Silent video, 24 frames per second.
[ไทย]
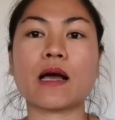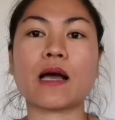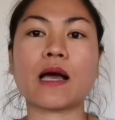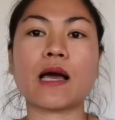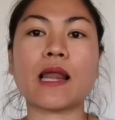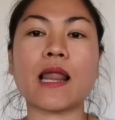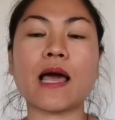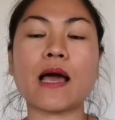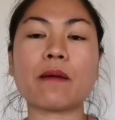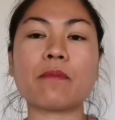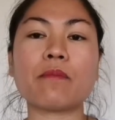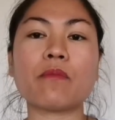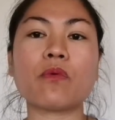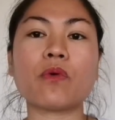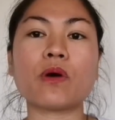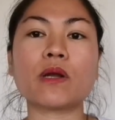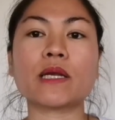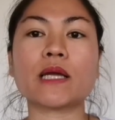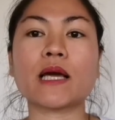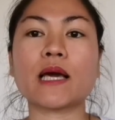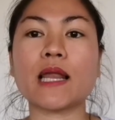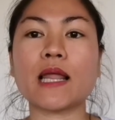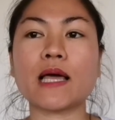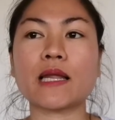กำลังมวล
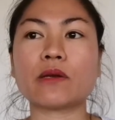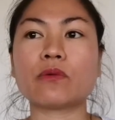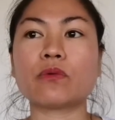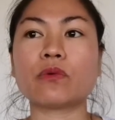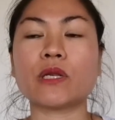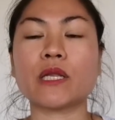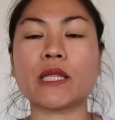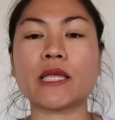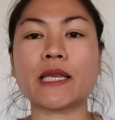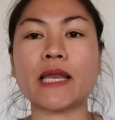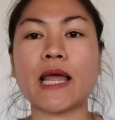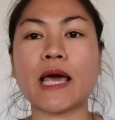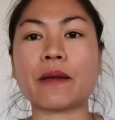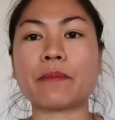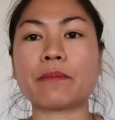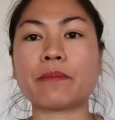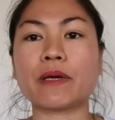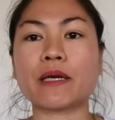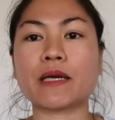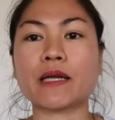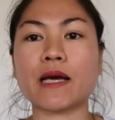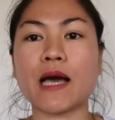กำลังนุ่นนี่นั่นเพิ่น